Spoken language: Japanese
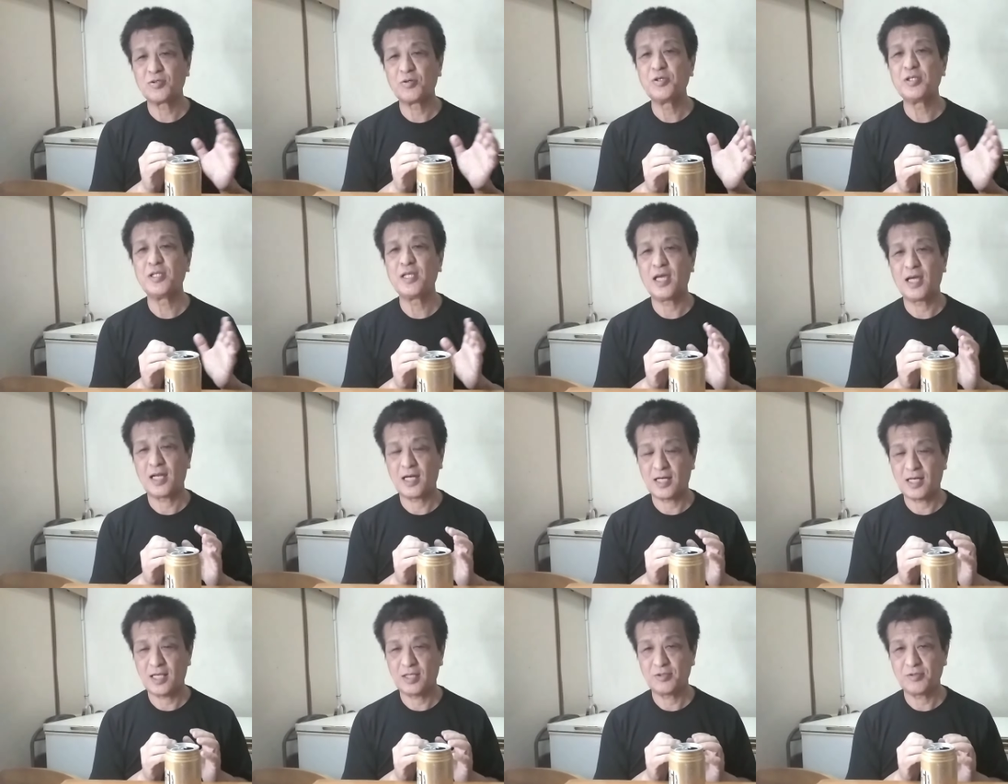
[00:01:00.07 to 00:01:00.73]
うか急いで
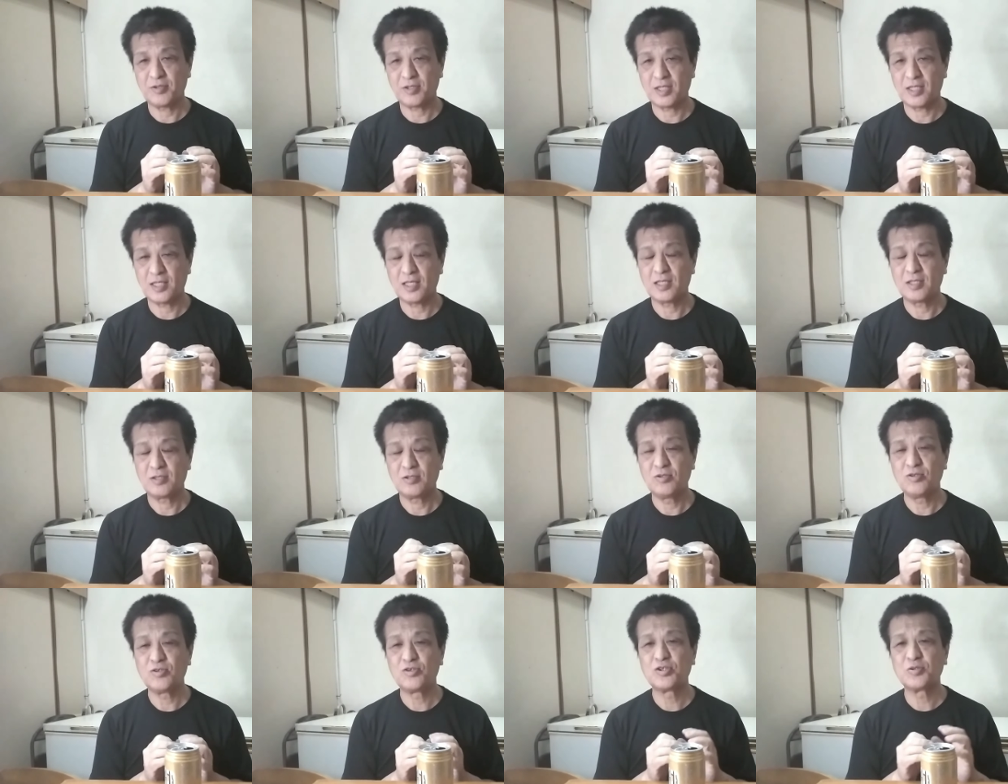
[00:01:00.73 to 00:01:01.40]
やらないといけない
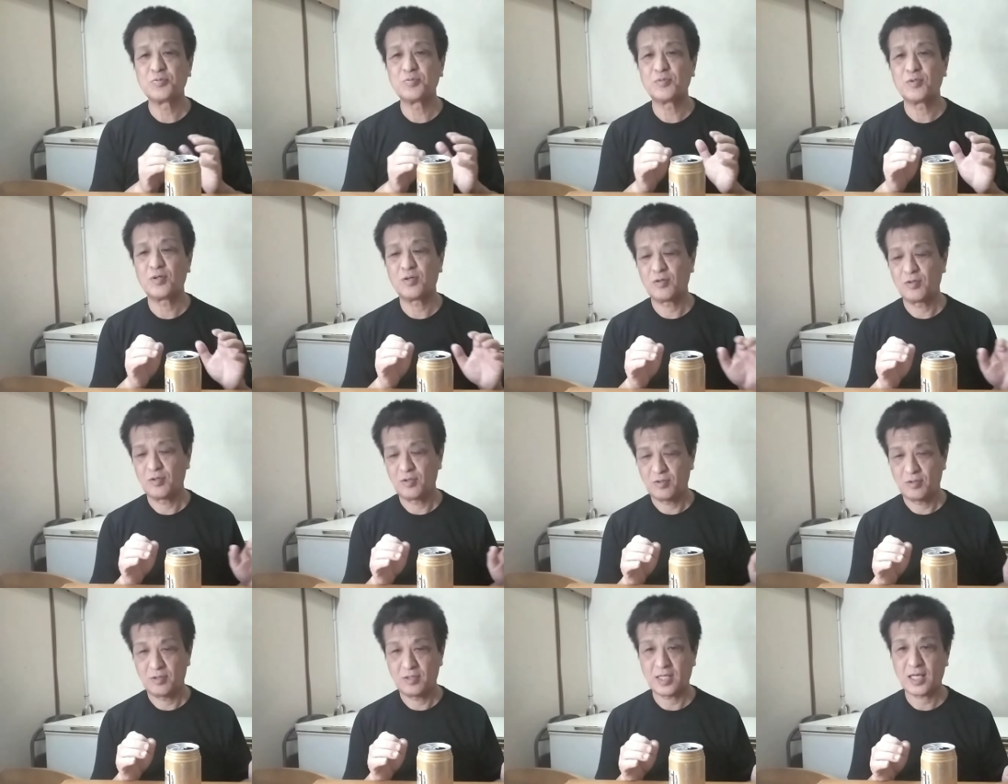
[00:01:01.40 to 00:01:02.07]
YouTube
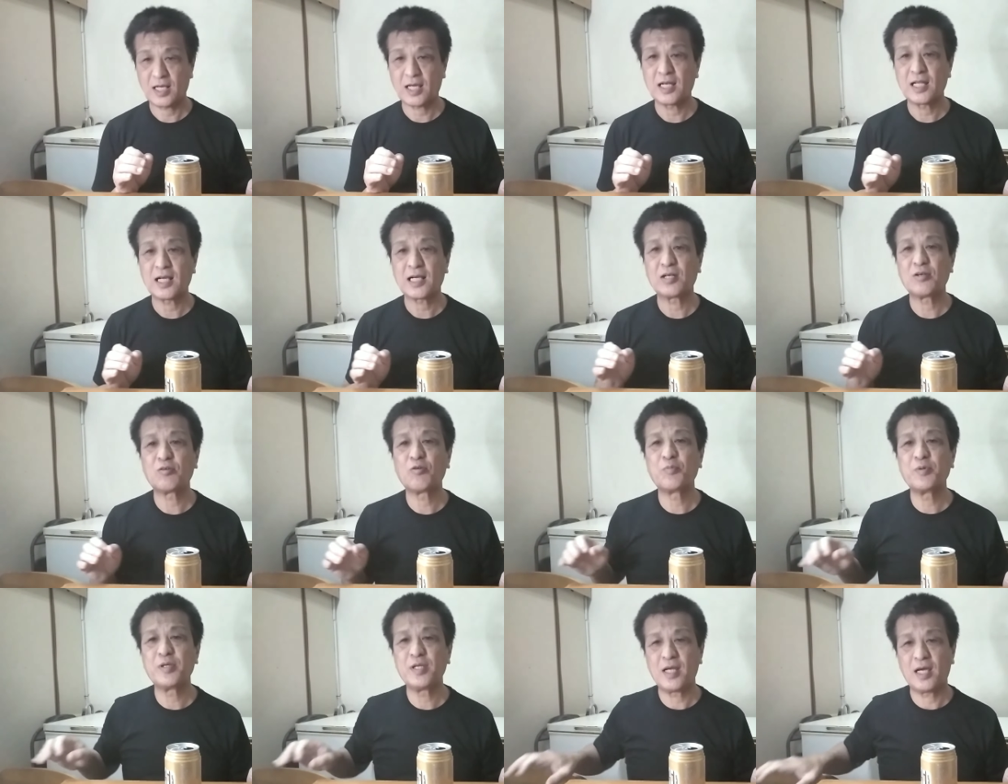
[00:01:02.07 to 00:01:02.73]
もなかなか
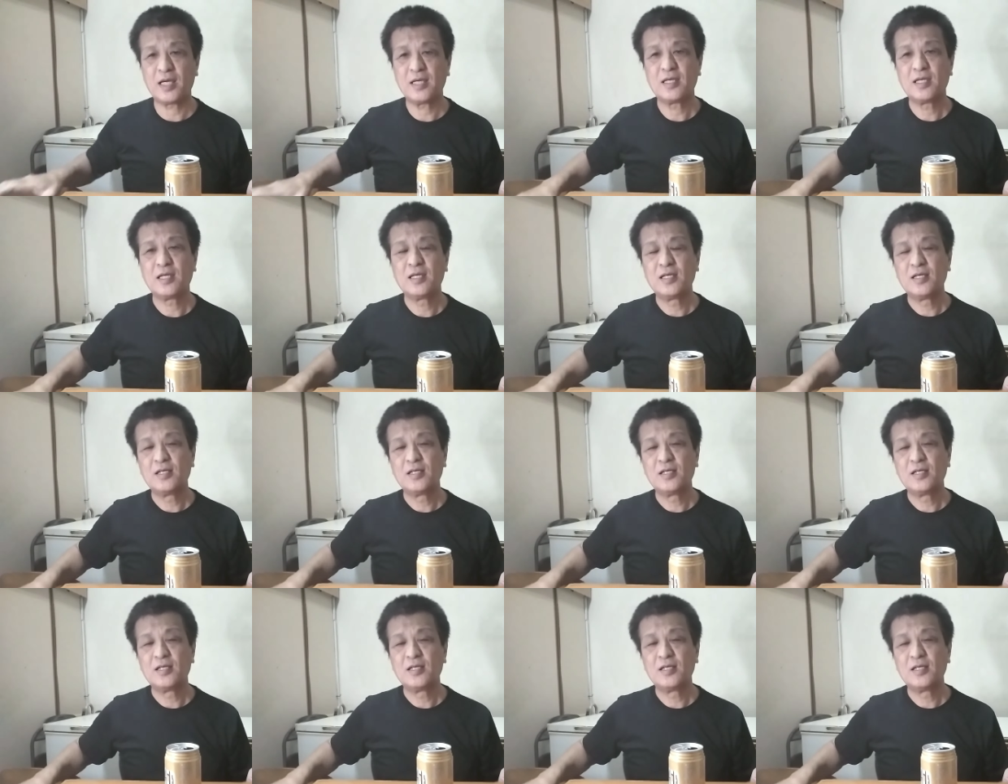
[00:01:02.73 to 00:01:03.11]
伸びない